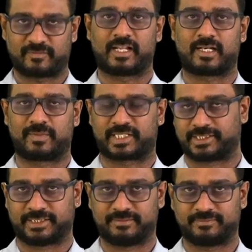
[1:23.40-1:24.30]

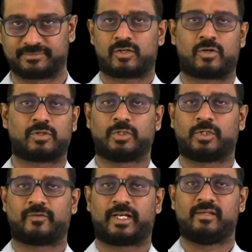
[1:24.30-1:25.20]
வழங்கப்பட்டது கொக்கு
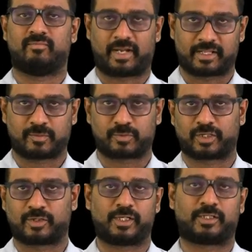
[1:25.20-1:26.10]
தொடுவாய் மனித
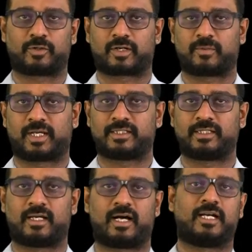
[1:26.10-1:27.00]
புதைகுழி தொடர்பான
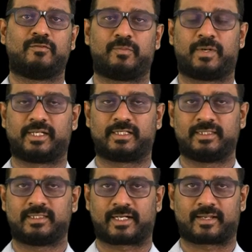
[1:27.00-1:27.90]
அகழ்வு பணிகள்
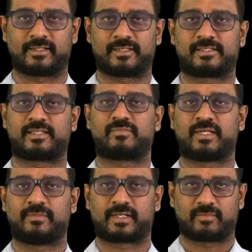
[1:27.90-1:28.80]
கடந்த
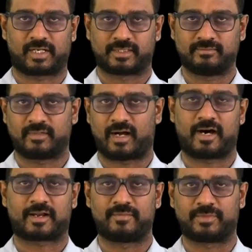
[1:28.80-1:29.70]
செப்டம்பர் மாதம்
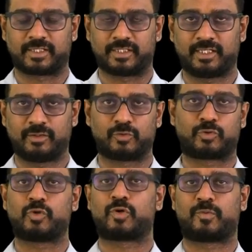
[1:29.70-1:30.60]
ஆறாம் தேதி
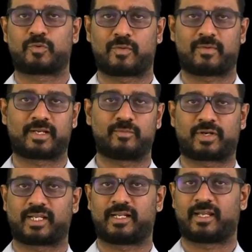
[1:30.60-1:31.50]
உத்தியோகபூர்வமான
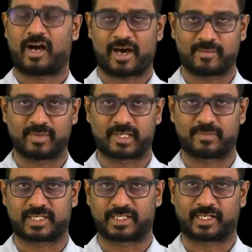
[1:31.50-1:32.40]
முறையிலே
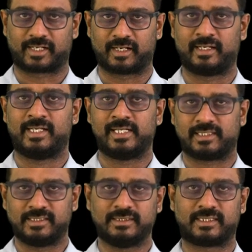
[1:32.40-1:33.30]
ஆரம்பிக்கப்பட்ட நிலையில்
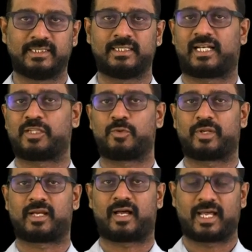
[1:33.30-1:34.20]
இன்று
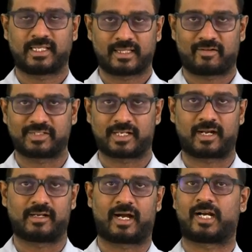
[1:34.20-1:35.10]
அதனுடைய ஐந்தாவது
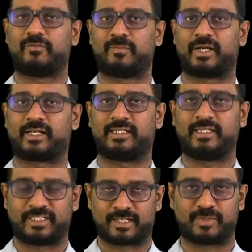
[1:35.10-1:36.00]
நாள் அகழ்வு பணிகள்
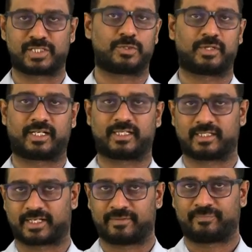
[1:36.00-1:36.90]
இடம்பெற்றுக்
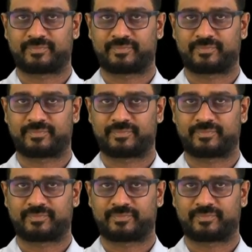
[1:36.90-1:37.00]
கொண்டிருக்கின்றன